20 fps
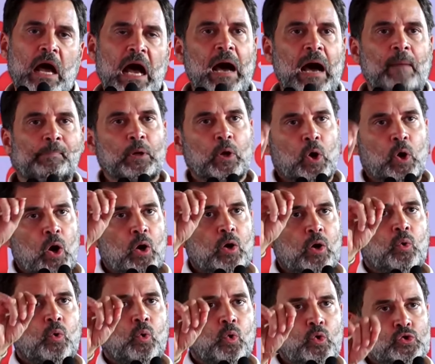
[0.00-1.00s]
आप लोग
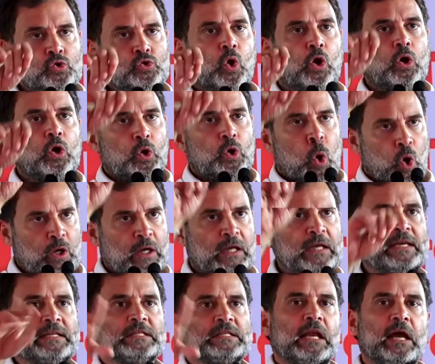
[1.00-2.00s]
उसको
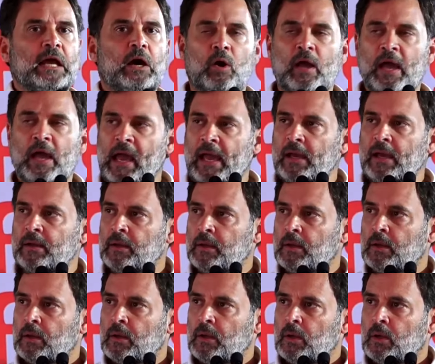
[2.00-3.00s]
लोकली चलाओगे
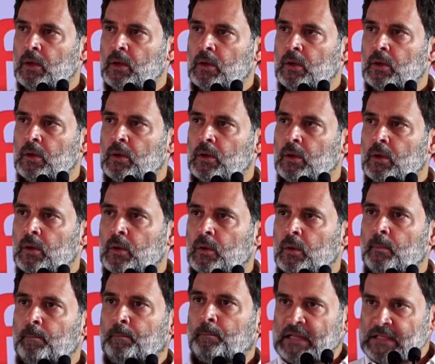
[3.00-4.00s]

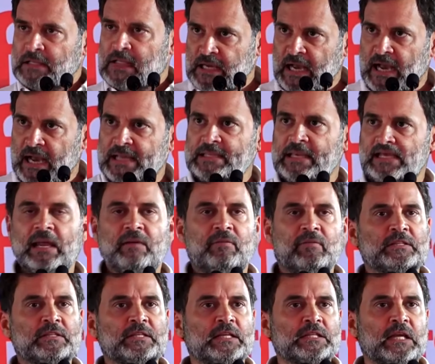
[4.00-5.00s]
पंचायत के
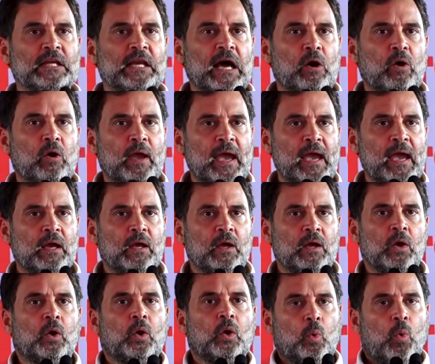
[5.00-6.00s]
लेवल से चलाओगे
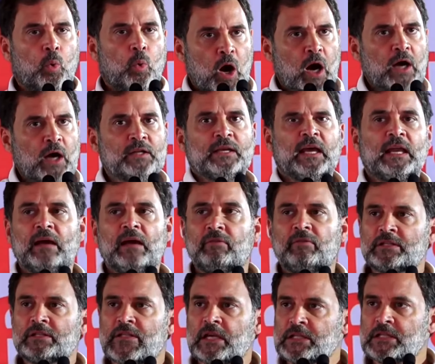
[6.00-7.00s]
वार्ड के
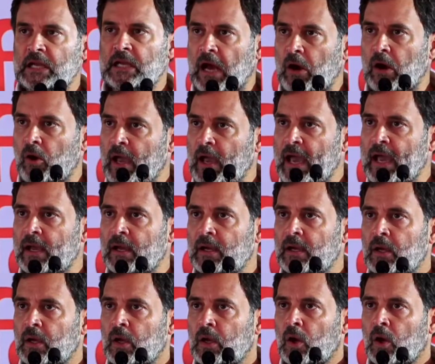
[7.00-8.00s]
लेवल से चलाओगे
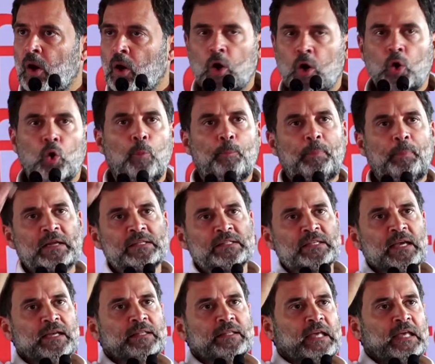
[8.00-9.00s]
और ऊपर
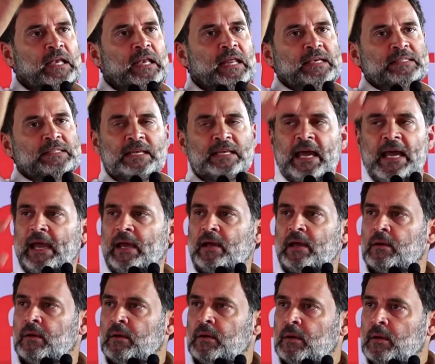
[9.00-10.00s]
से दिल्ली से
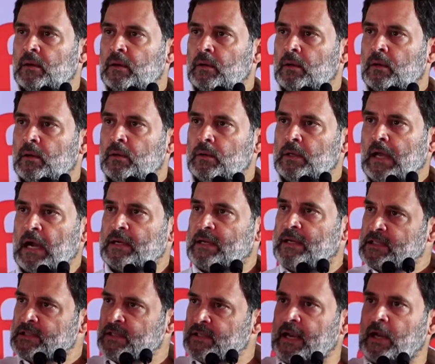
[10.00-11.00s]
या
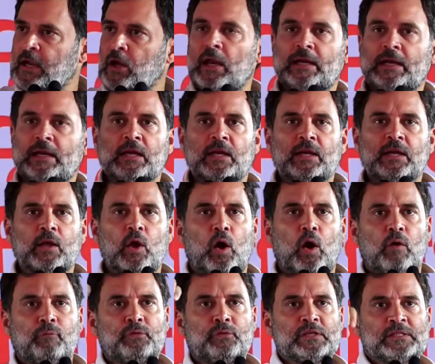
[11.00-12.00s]
डिस्ट्रिक्ट कलेक्टर के
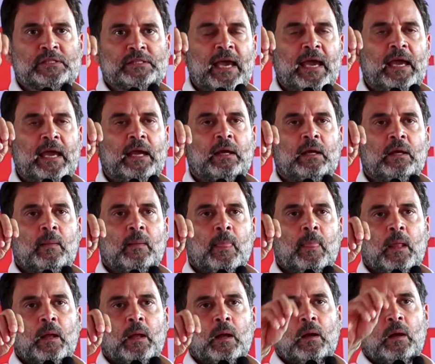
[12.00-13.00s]
ऑफिस से
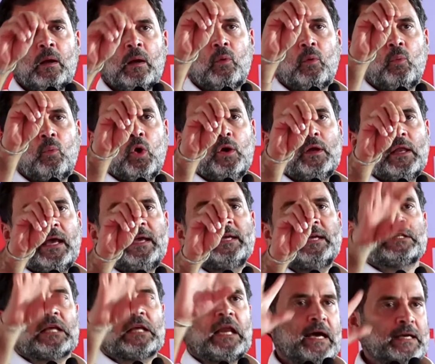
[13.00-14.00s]
वो नहीं
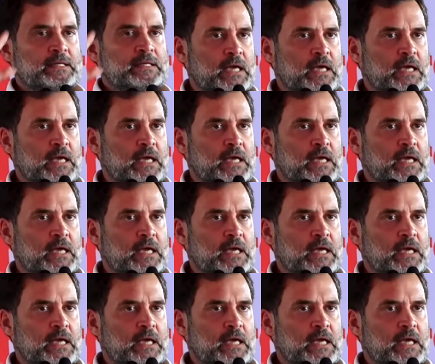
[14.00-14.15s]
चलाया